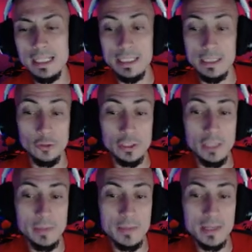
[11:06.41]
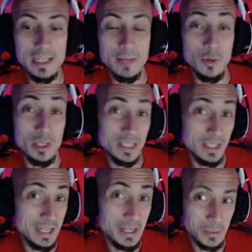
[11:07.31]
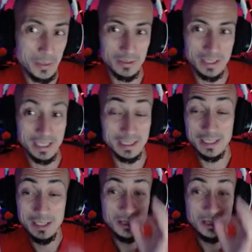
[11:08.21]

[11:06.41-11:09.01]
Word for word: Y si no te sirve además, la puedes ciclar y robar otra carta.